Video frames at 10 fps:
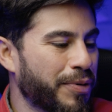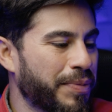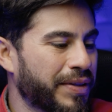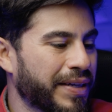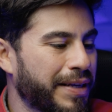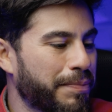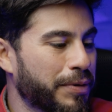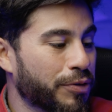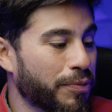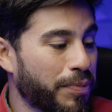momento aqui,
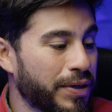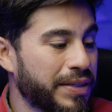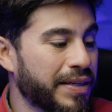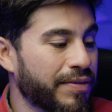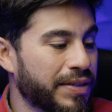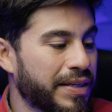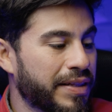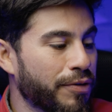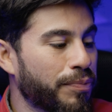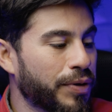pessoal, pode ser que você
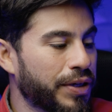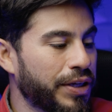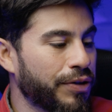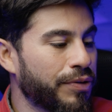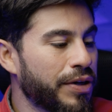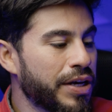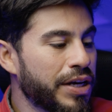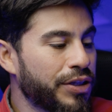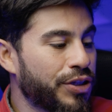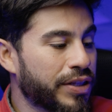tenha um pouquinho
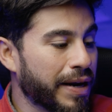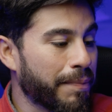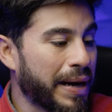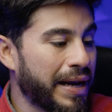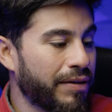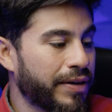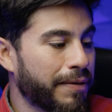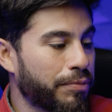de trabalho, né?